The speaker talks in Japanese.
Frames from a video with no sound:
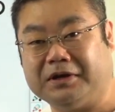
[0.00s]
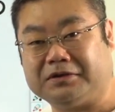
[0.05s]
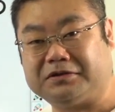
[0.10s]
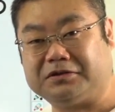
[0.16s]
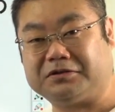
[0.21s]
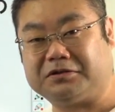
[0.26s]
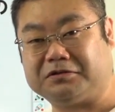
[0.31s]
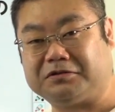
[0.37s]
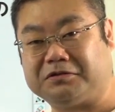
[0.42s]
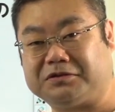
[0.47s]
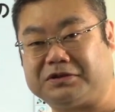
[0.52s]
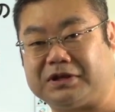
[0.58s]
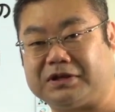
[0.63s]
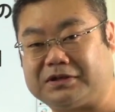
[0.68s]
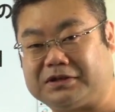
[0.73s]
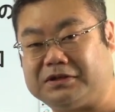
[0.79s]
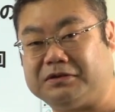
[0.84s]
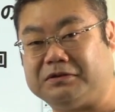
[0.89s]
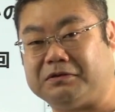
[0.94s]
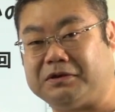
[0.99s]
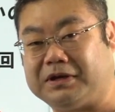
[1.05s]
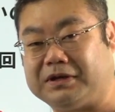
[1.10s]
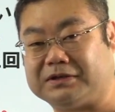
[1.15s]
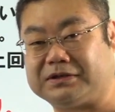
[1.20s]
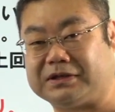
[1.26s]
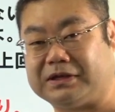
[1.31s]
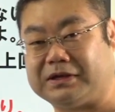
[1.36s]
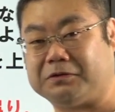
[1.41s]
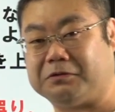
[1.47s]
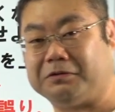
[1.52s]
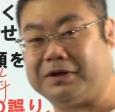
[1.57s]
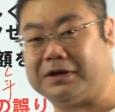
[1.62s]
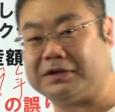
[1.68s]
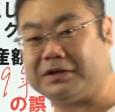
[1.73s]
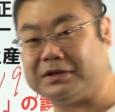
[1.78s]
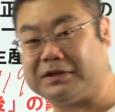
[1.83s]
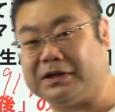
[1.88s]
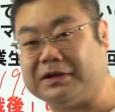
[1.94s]
ずっとその借金の返済で追わ
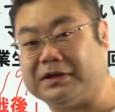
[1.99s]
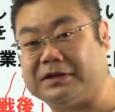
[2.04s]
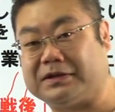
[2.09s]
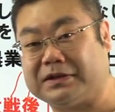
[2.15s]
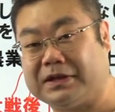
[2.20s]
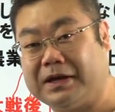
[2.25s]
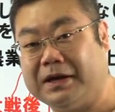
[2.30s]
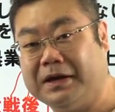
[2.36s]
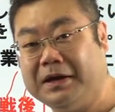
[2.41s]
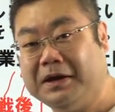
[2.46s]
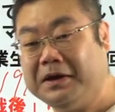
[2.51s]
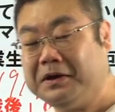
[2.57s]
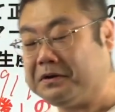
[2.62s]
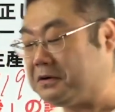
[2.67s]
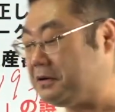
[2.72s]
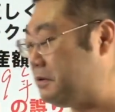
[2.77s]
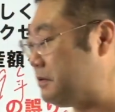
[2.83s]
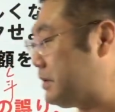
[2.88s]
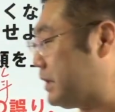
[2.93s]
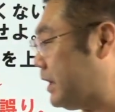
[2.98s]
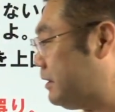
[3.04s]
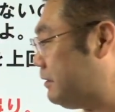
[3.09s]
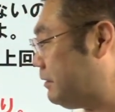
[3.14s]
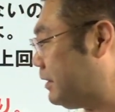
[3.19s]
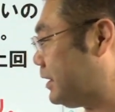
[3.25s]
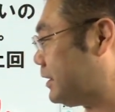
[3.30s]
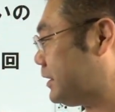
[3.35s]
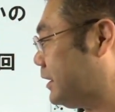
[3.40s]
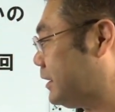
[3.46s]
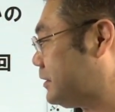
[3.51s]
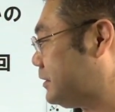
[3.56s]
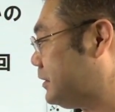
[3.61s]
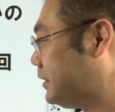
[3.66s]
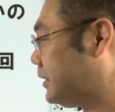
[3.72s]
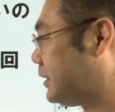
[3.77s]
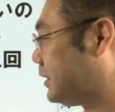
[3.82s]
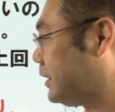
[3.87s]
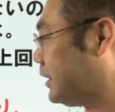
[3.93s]
れていたんですが、今回は逆
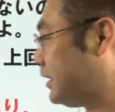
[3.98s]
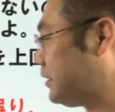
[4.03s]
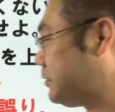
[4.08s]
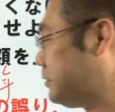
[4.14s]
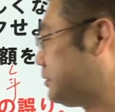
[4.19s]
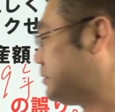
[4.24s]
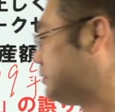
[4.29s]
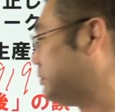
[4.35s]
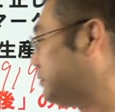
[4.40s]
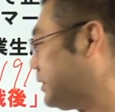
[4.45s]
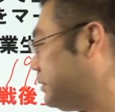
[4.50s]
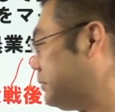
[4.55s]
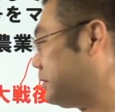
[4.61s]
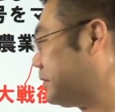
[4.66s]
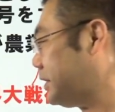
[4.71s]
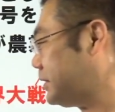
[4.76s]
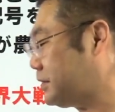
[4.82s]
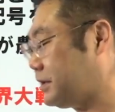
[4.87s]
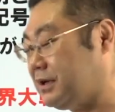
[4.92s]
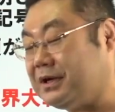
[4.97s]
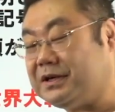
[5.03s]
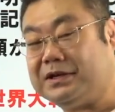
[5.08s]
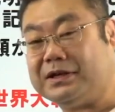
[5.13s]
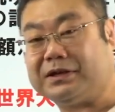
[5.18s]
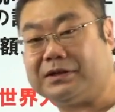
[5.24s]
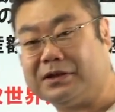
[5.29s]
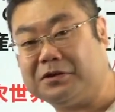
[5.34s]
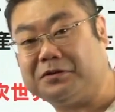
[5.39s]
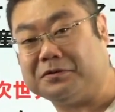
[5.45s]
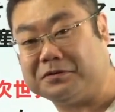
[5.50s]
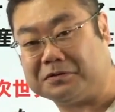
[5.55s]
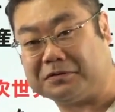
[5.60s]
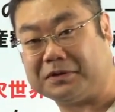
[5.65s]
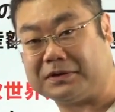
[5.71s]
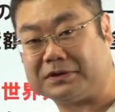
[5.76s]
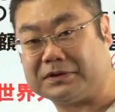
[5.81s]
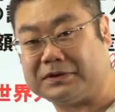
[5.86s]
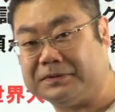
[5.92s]
に外国にお金を貸す側になったというこ
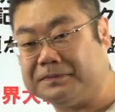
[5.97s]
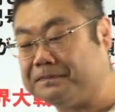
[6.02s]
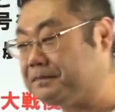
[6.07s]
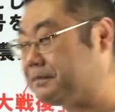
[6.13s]
とです。